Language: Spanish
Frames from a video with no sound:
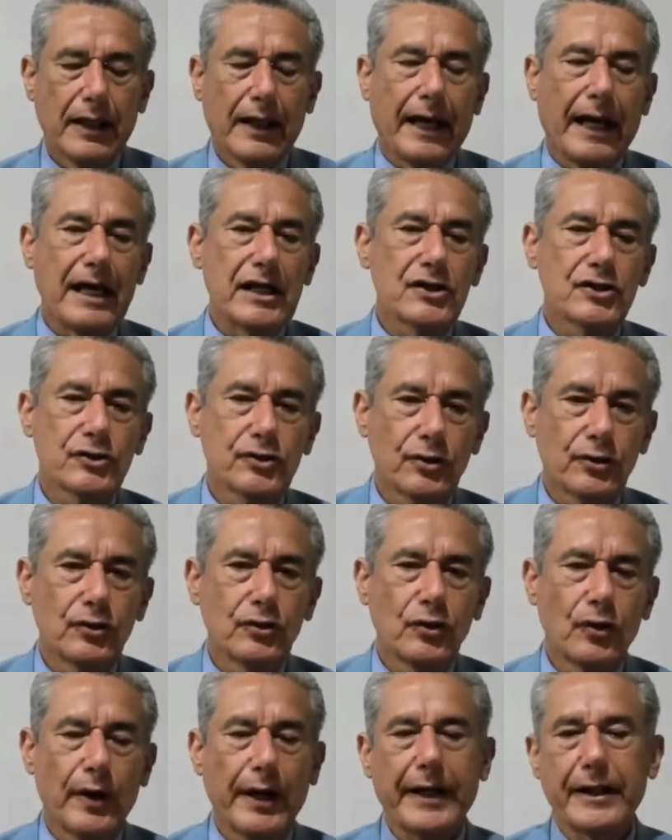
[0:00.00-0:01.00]
Esto
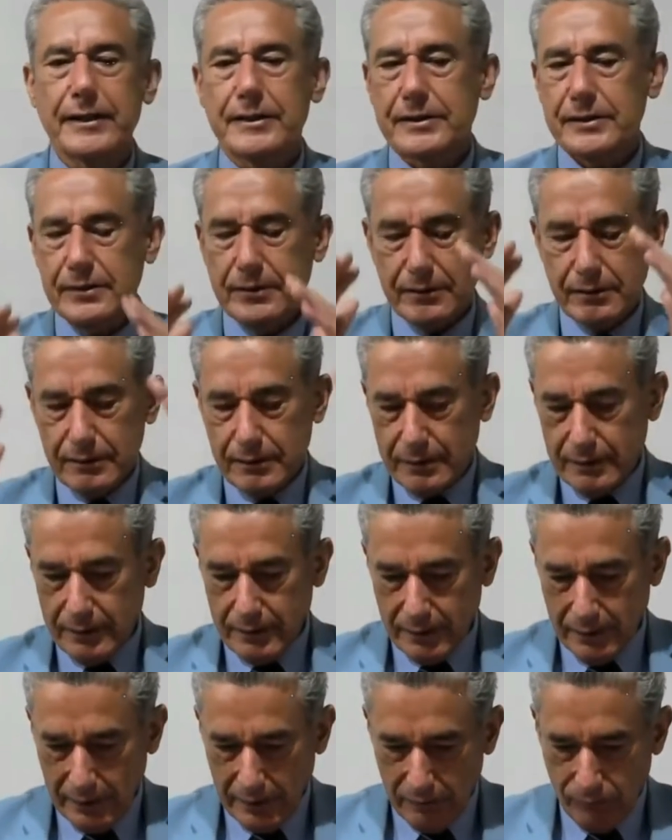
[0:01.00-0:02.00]
no es
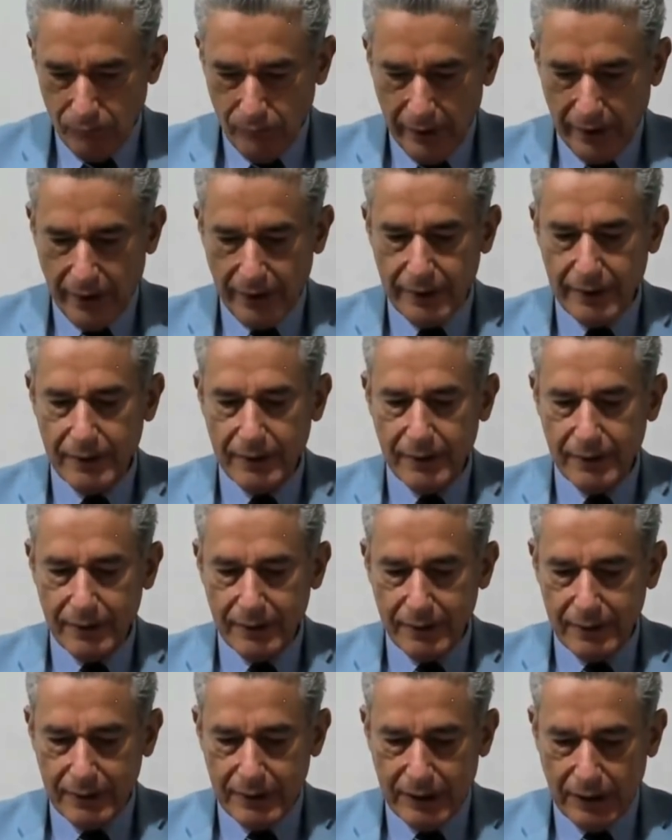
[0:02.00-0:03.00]
que fueran
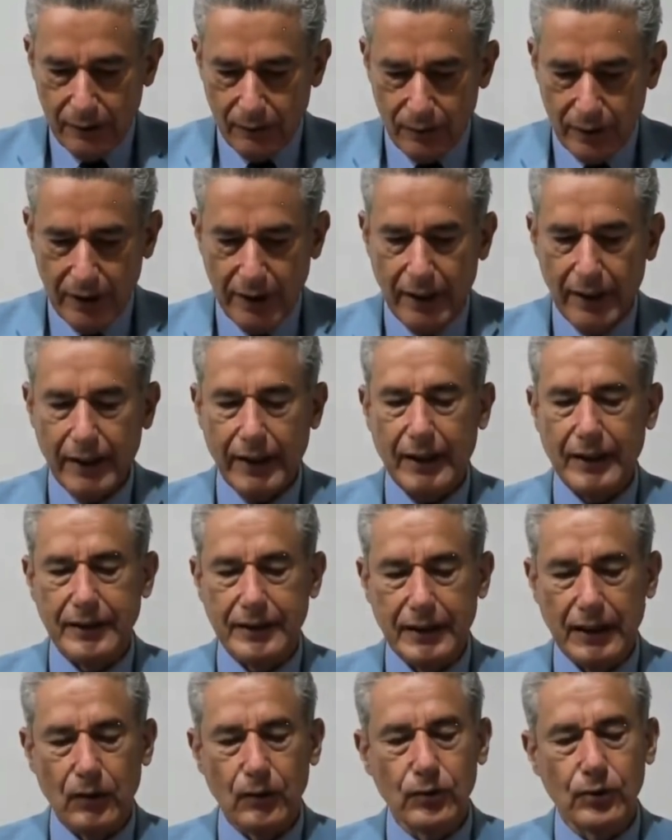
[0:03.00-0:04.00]
de origen
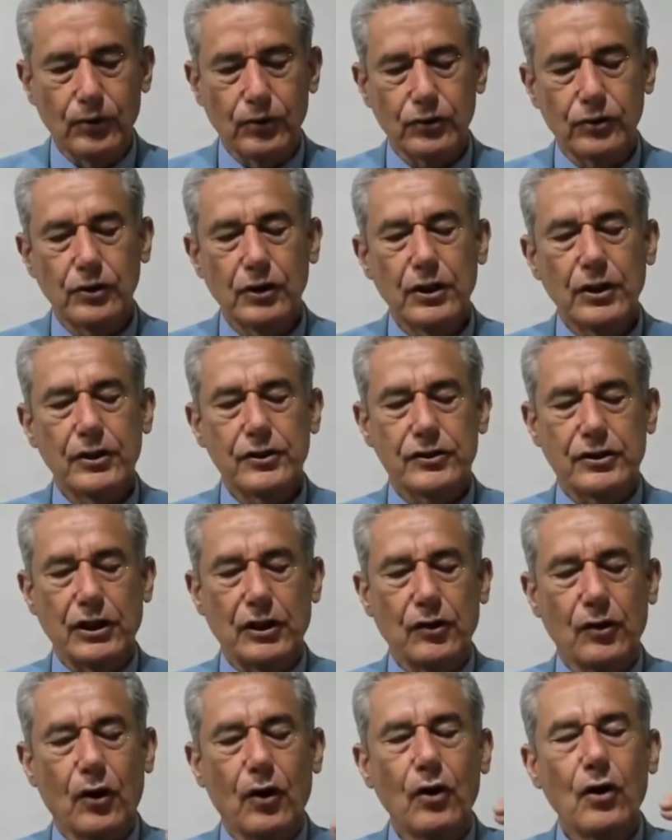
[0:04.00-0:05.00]
gentil unos,
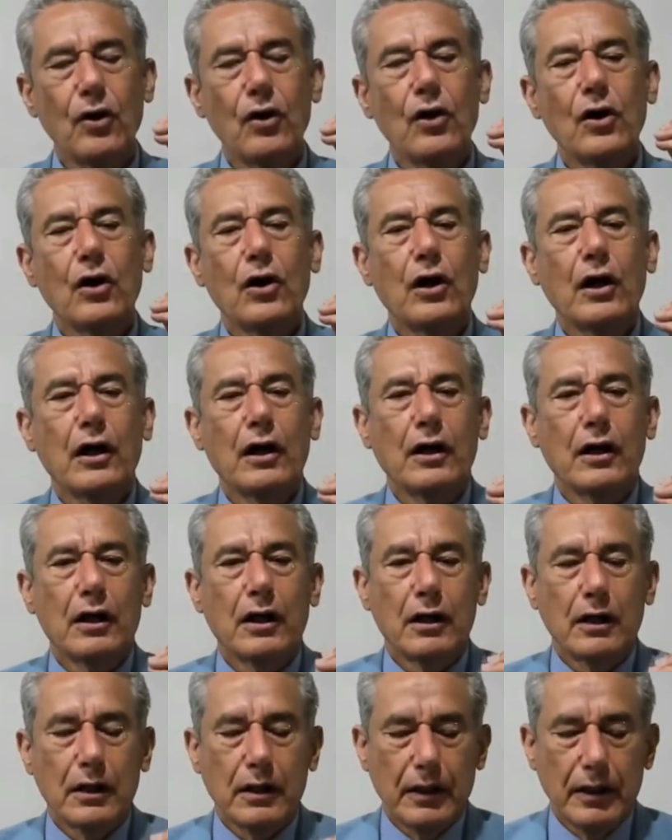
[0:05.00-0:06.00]
sino
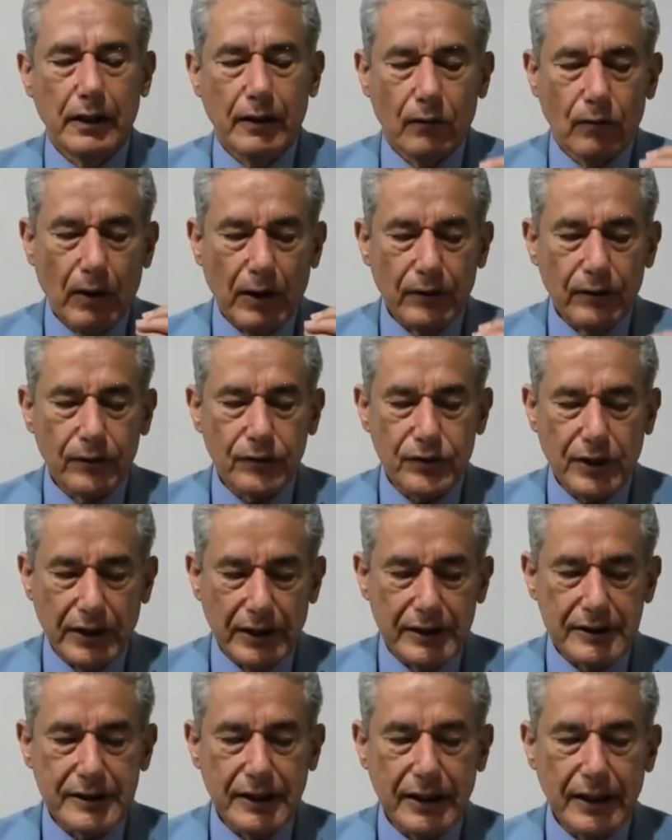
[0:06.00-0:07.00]
cuando se
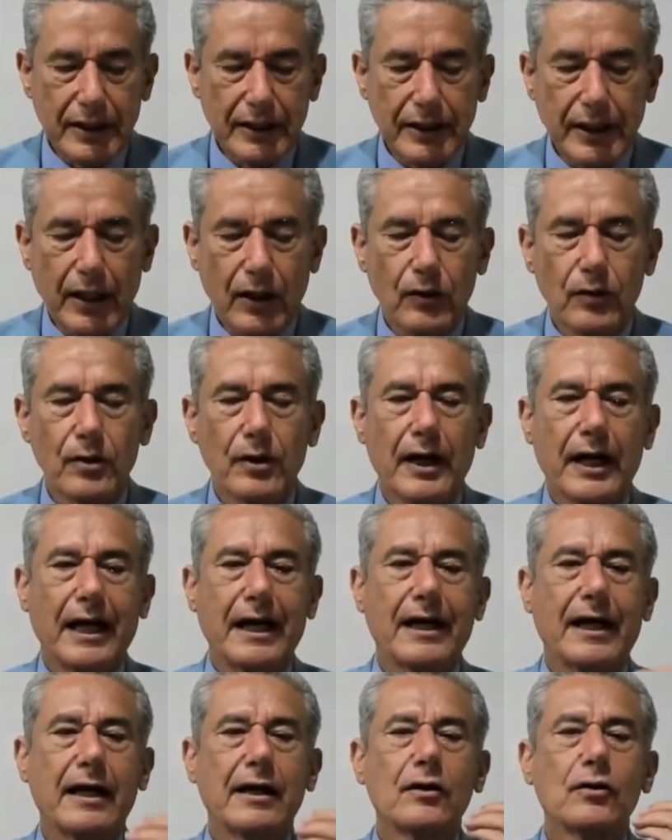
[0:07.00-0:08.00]
dice de griego
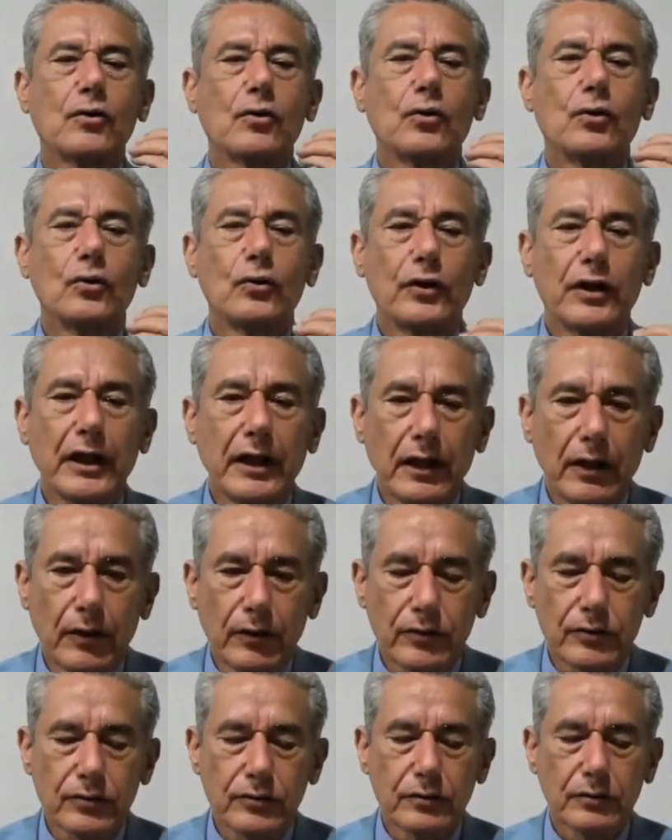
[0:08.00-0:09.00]
eran
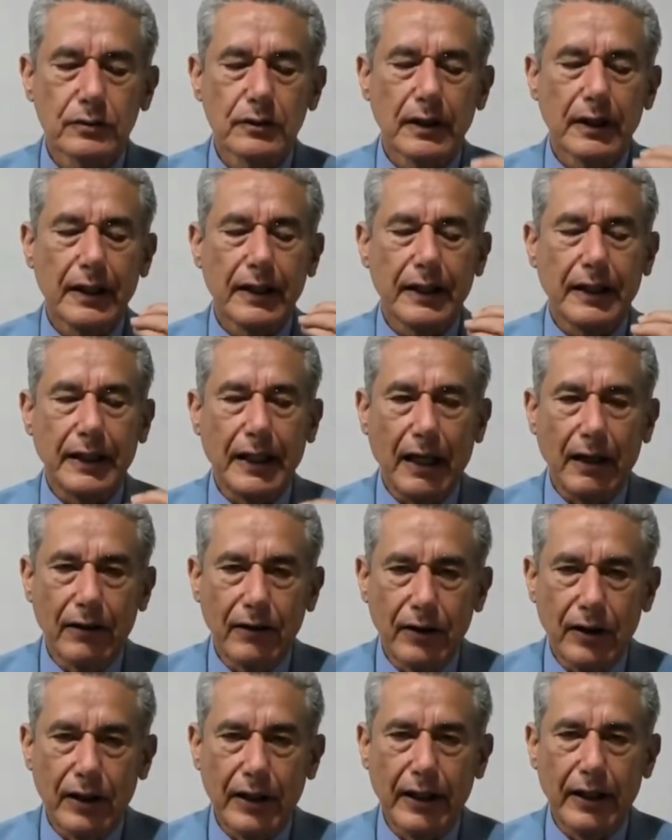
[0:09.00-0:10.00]
judíos
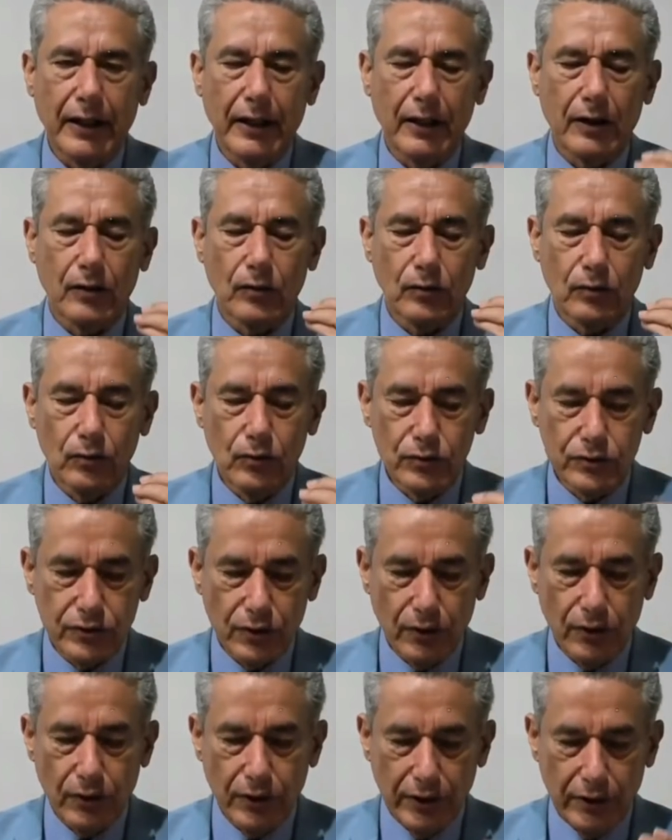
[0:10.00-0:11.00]
eh,
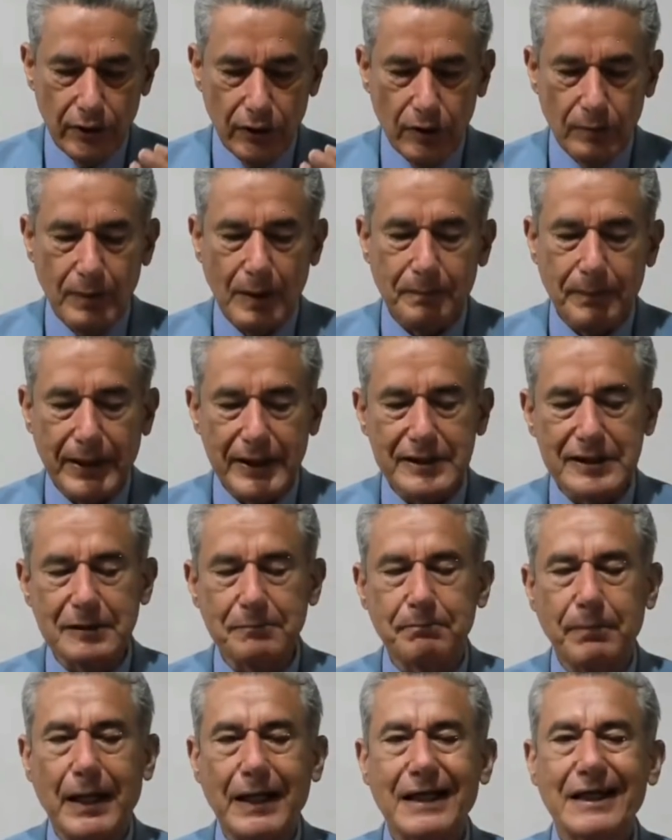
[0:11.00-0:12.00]
cuyo idioma
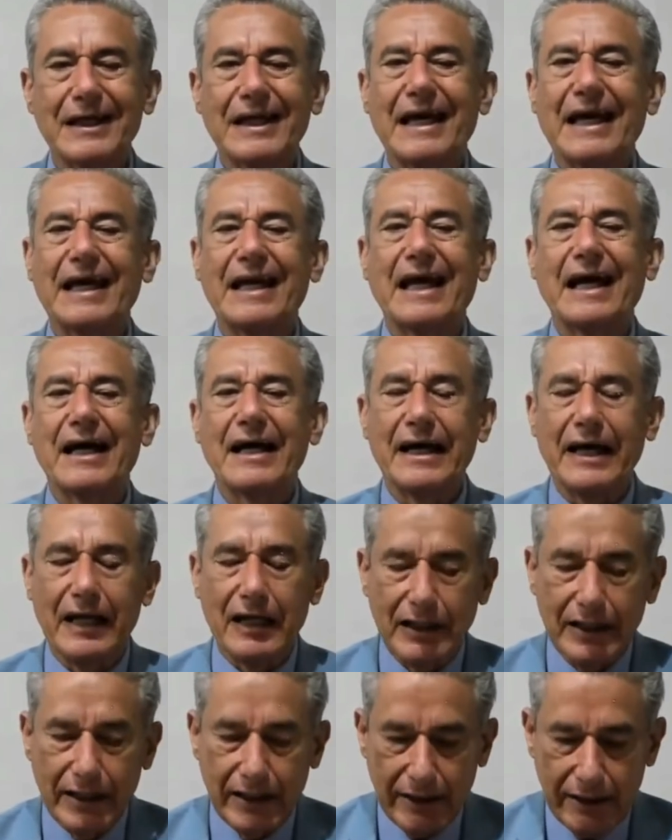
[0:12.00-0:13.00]
principal era
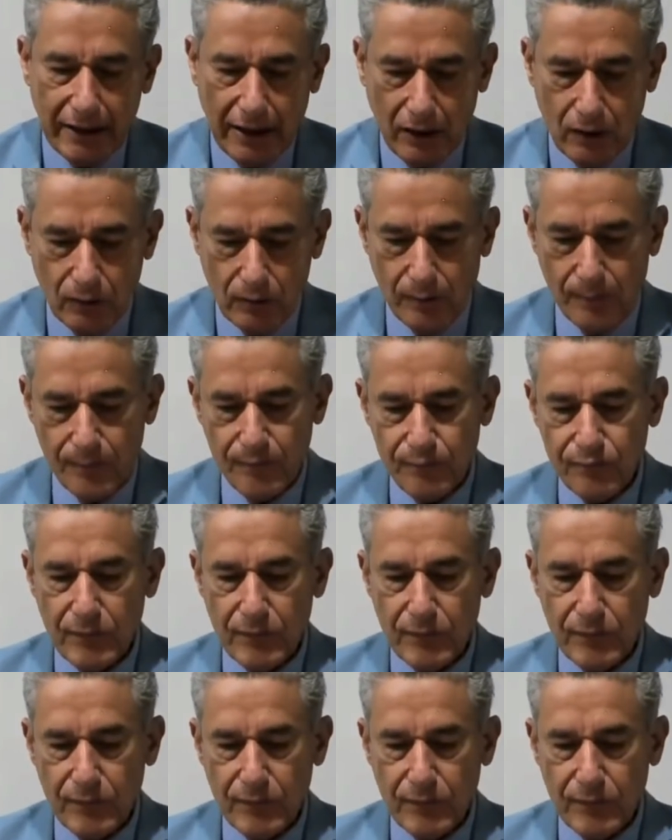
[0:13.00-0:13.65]
el griego.